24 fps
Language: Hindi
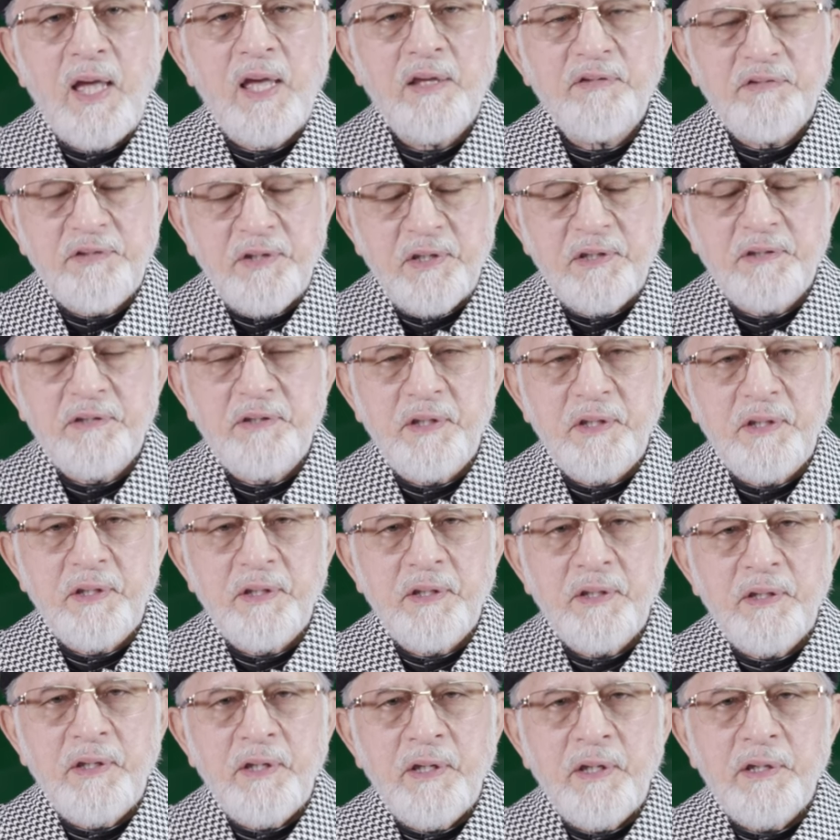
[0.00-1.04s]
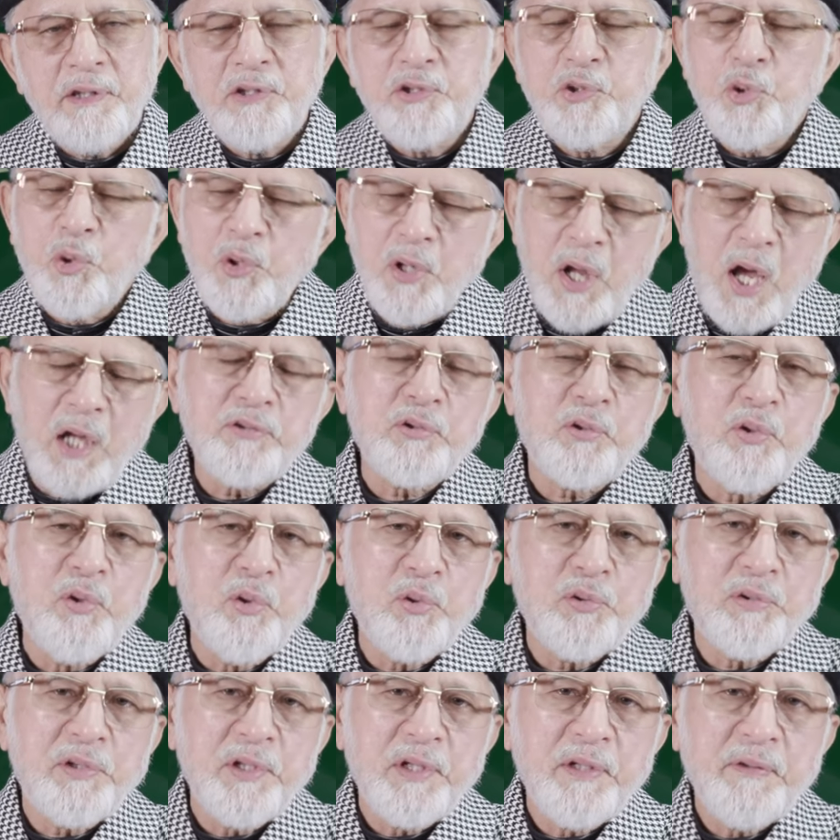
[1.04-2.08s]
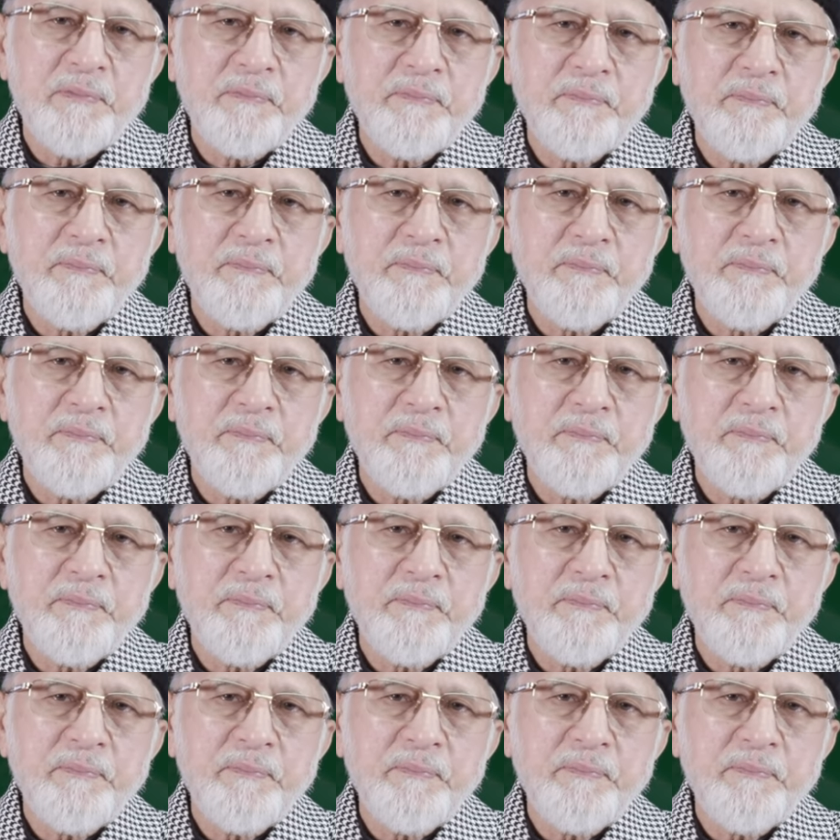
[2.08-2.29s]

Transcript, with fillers: ऐसे थे जो नात गो थे